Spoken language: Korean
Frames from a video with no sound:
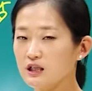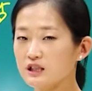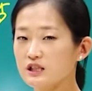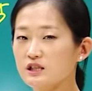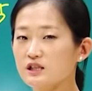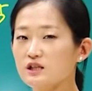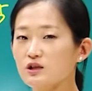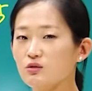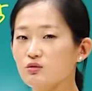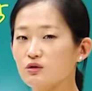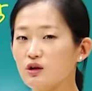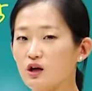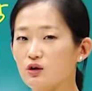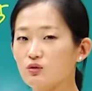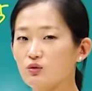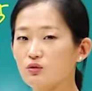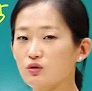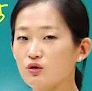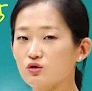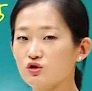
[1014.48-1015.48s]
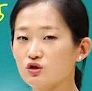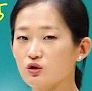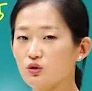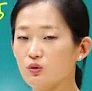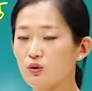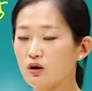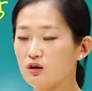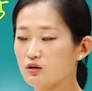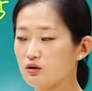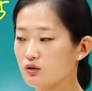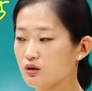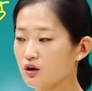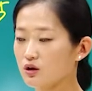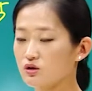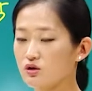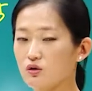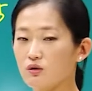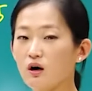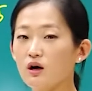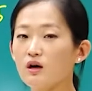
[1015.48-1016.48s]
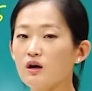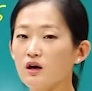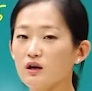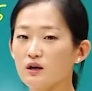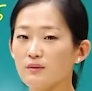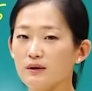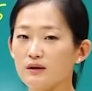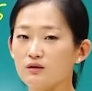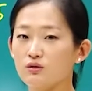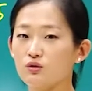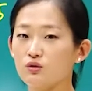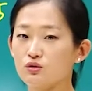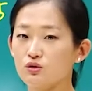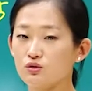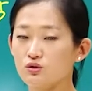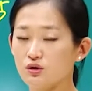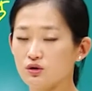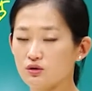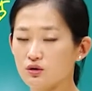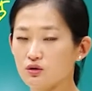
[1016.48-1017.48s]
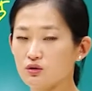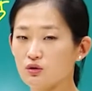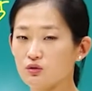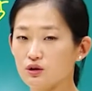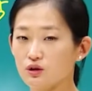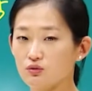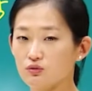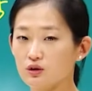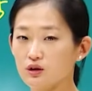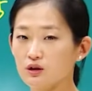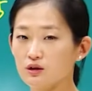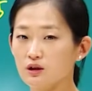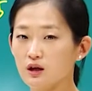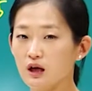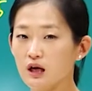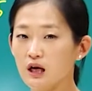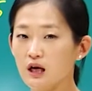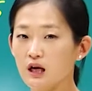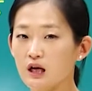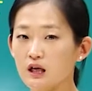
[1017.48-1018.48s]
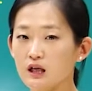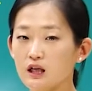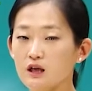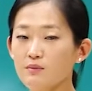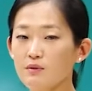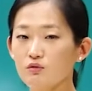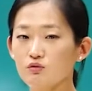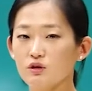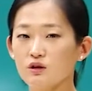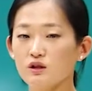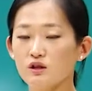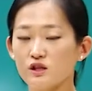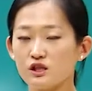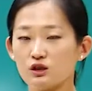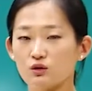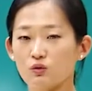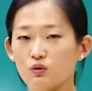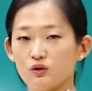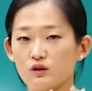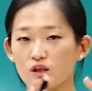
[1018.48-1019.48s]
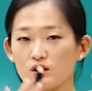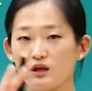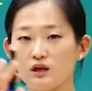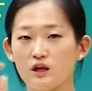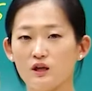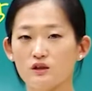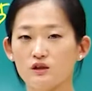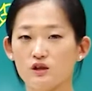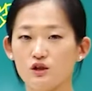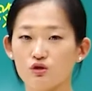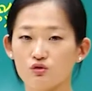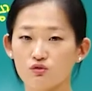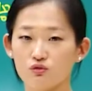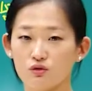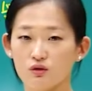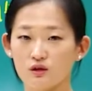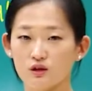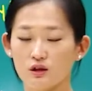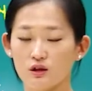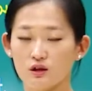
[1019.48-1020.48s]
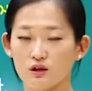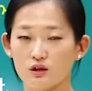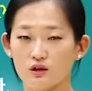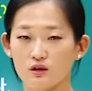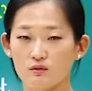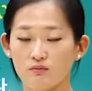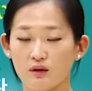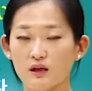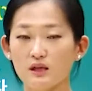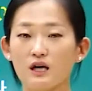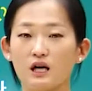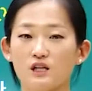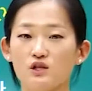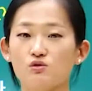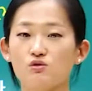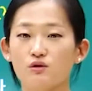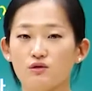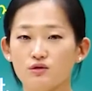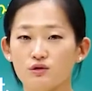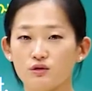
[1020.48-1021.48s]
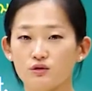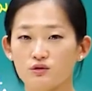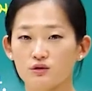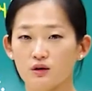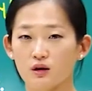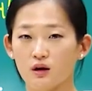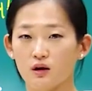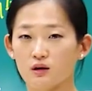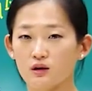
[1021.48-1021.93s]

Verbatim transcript: 실제로 대동여 지도가 그렇게 정확하게 만들어질 수 있었던 이유는 이미 우리는 지도를 제작하는 기술을 많이 가지고 있었어요.